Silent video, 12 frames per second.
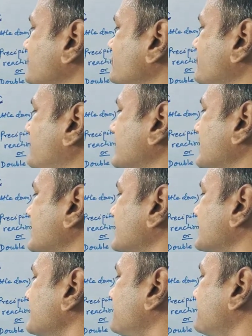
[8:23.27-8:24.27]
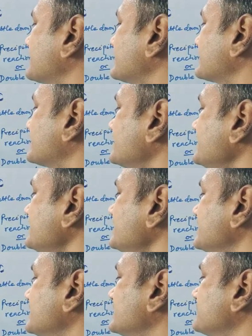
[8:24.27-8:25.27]
वो बना लेगा पी सी
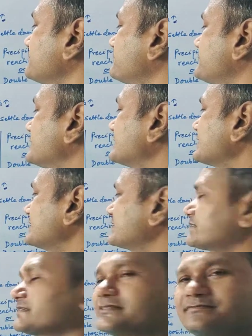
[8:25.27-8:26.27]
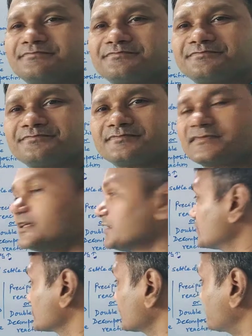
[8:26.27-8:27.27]
पीटेट
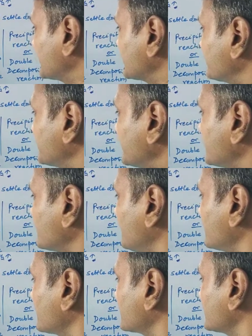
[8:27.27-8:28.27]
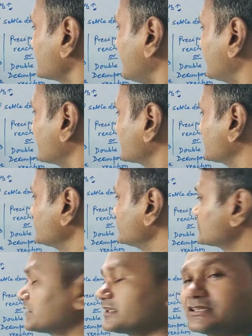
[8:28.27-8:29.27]
तो प्रिसिपिटेट को हम लोग किस एरो से
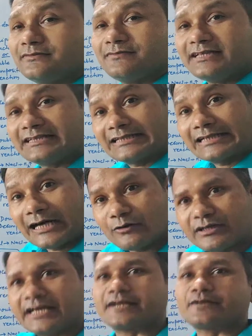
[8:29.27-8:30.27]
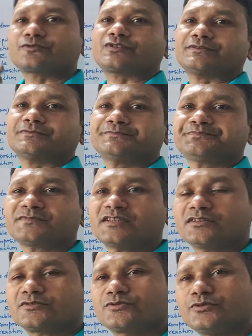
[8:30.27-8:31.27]
डिनोट करते हैं भाई डाउन एरो से
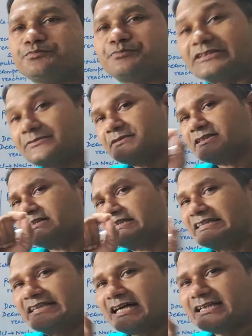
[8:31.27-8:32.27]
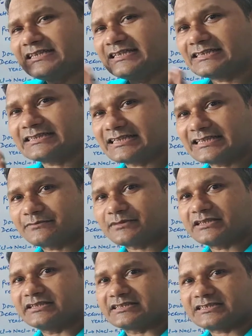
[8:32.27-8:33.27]
तो प्रिसिपिटेट लिखा नहीं रहता है
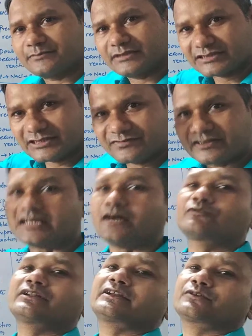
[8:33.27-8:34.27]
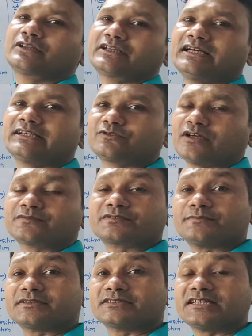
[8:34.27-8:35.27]
केमिकल रिएक्शन में सिर्फ डाउन एरो लिखा है तो आप
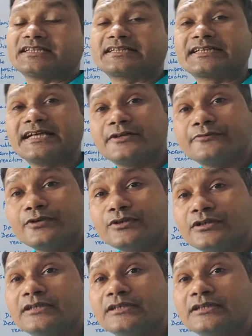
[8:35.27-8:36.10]
समझ जाने क्या है वो